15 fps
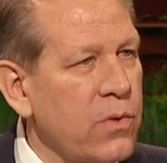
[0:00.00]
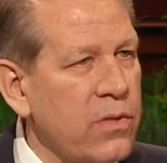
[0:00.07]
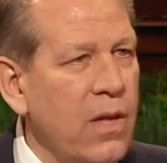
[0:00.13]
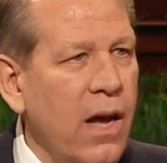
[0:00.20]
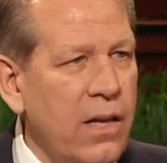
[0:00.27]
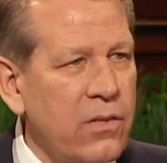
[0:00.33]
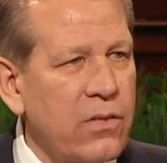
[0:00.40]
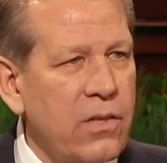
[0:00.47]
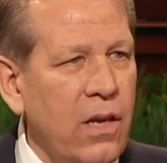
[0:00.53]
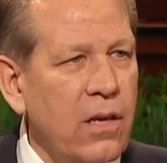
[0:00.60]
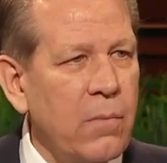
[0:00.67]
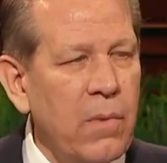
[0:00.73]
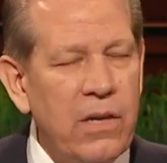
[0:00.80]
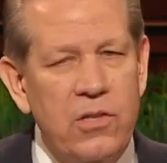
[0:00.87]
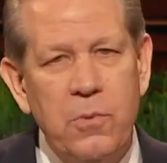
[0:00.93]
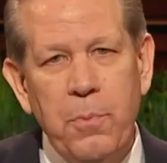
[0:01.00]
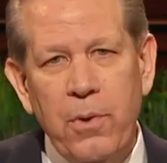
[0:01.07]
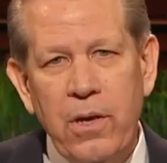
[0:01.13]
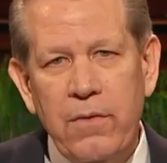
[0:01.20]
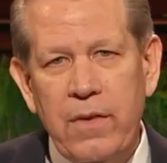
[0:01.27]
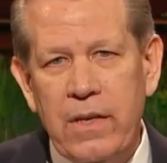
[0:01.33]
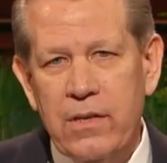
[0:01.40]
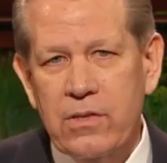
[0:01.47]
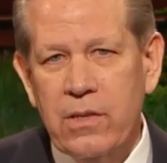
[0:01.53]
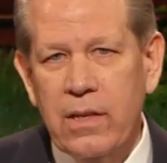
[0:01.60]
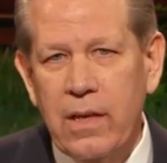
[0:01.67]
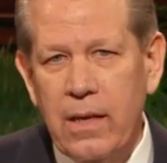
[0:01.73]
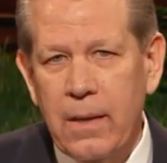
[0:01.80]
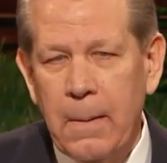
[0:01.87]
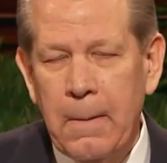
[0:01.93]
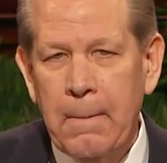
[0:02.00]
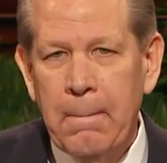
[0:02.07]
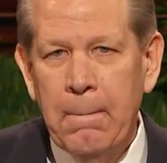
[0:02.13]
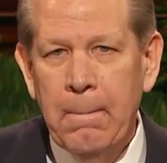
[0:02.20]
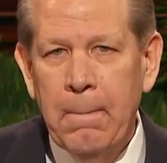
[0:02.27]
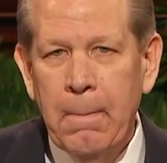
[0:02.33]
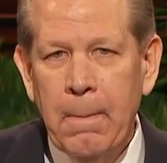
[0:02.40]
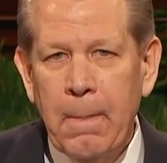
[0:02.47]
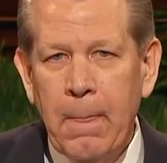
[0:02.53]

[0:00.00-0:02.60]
del tabernacolo mormone negli ultimi dieci anni,